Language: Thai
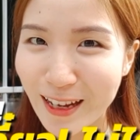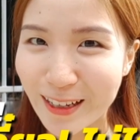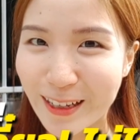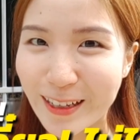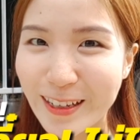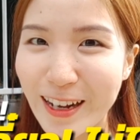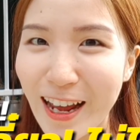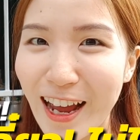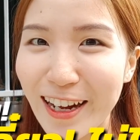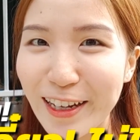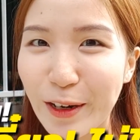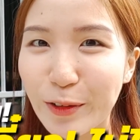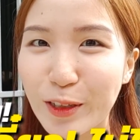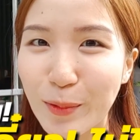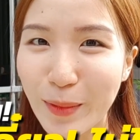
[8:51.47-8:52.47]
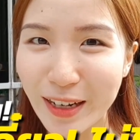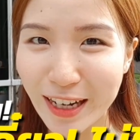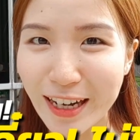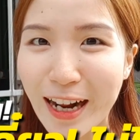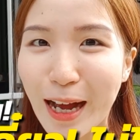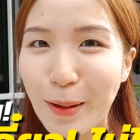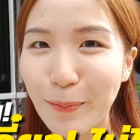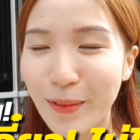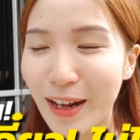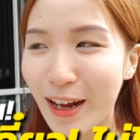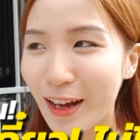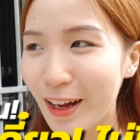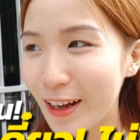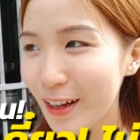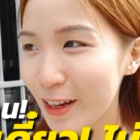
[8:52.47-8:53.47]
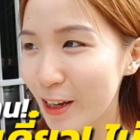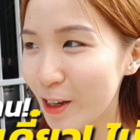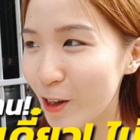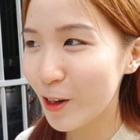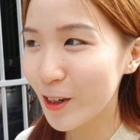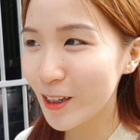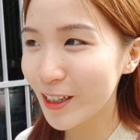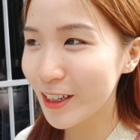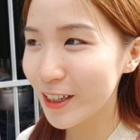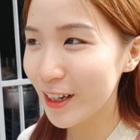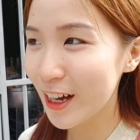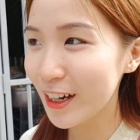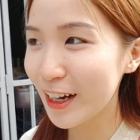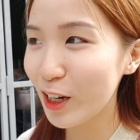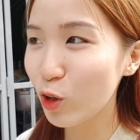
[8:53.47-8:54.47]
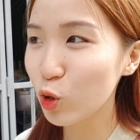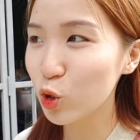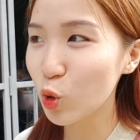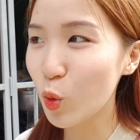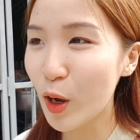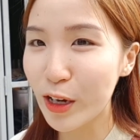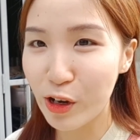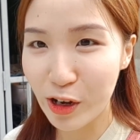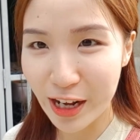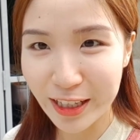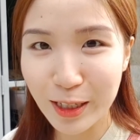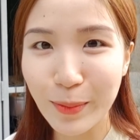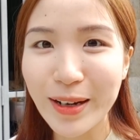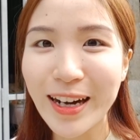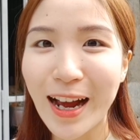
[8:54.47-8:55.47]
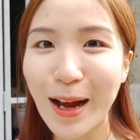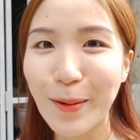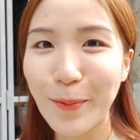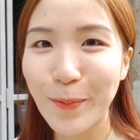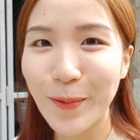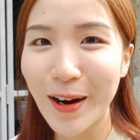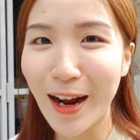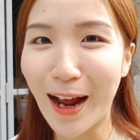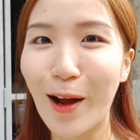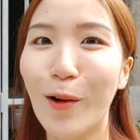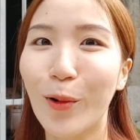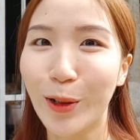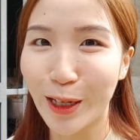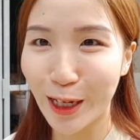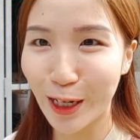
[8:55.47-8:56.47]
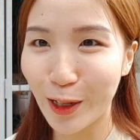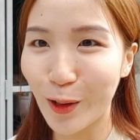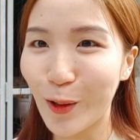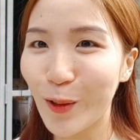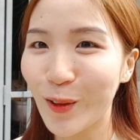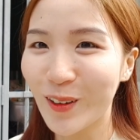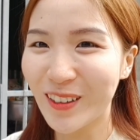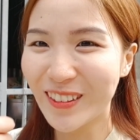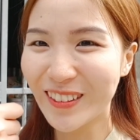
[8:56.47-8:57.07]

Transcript: อย่าคิดนานเดี๋ยวจะไม่ได้ทำนะคะก็คือถ้าในรู้ตัวเดี๋ยวในจะไม่ทำค่ะโอเคเนาะ